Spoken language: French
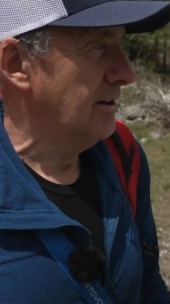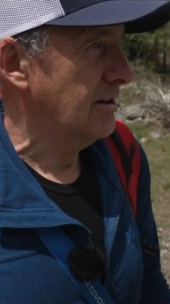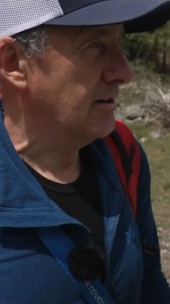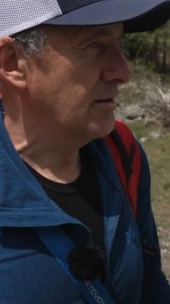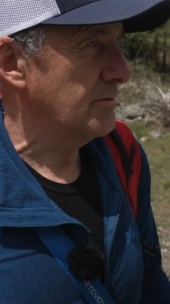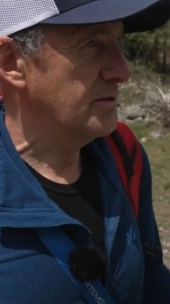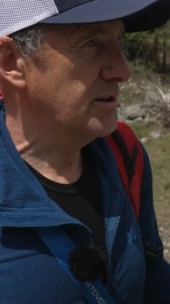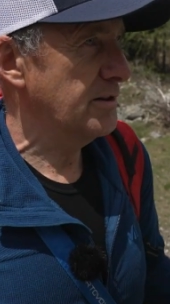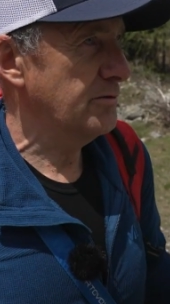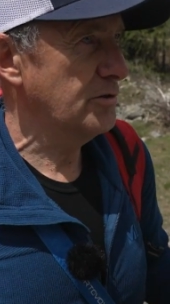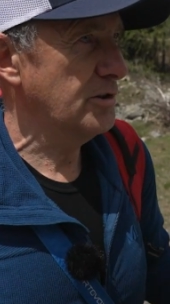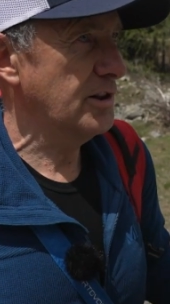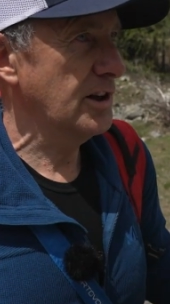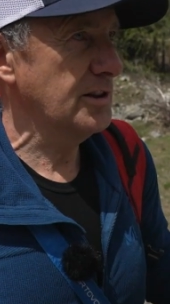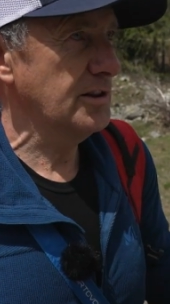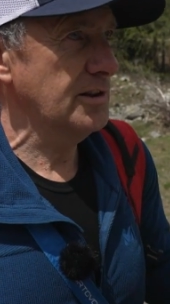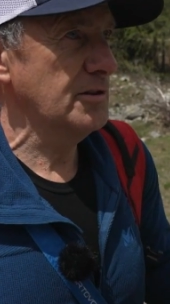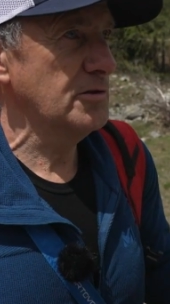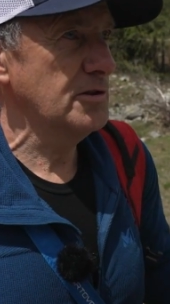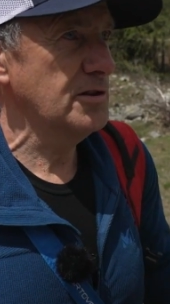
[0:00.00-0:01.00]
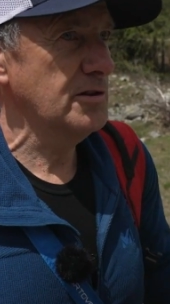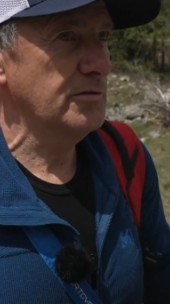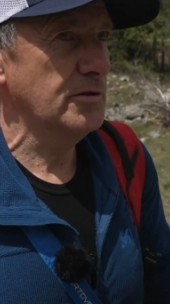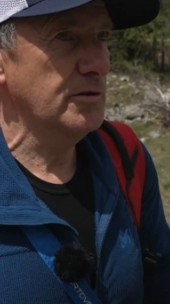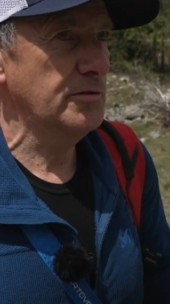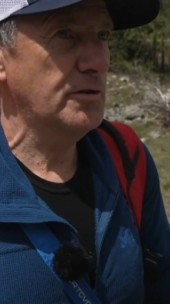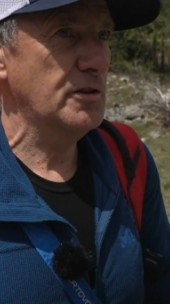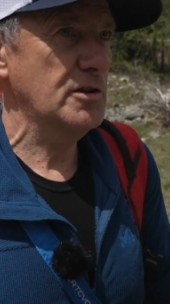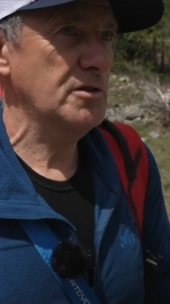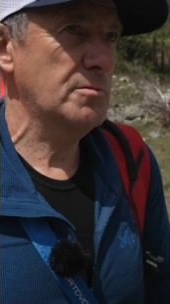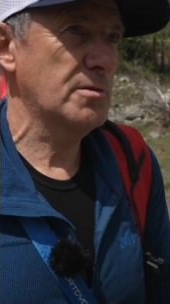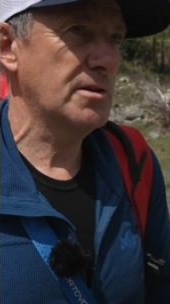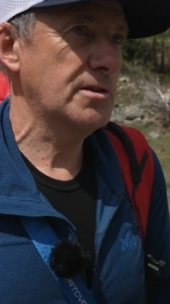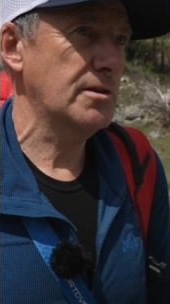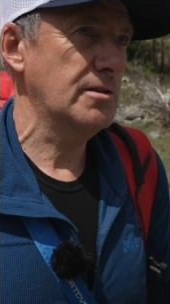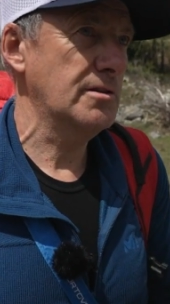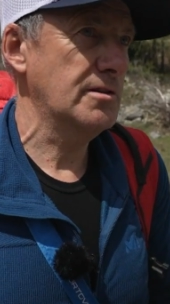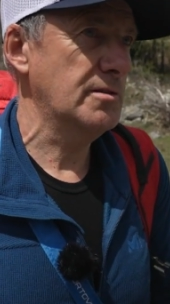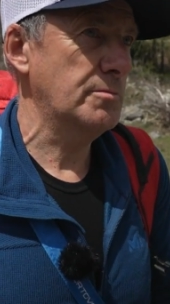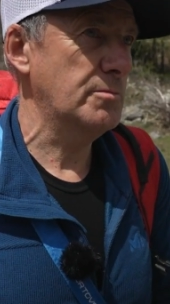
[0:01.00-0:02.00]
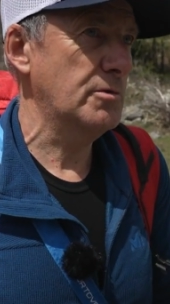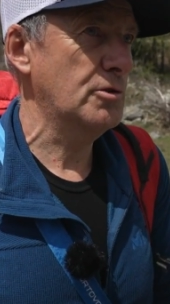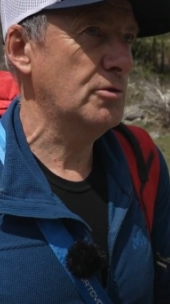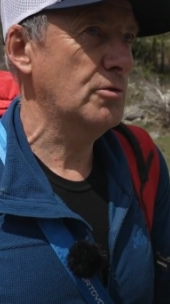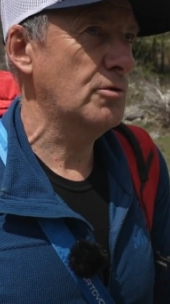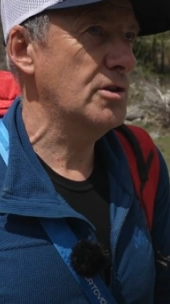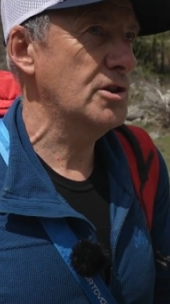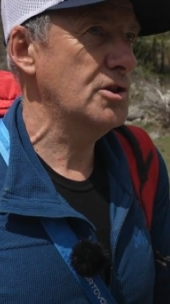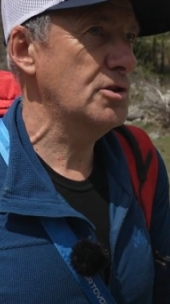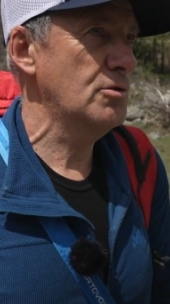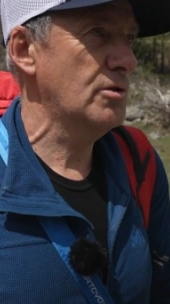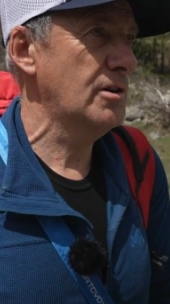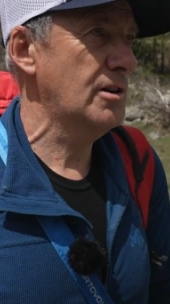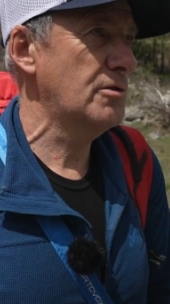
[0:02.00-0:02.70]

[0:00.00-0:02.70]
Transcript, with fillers: Comme ça, vous gardez aussi vos forces parce que c'est pour trois jours.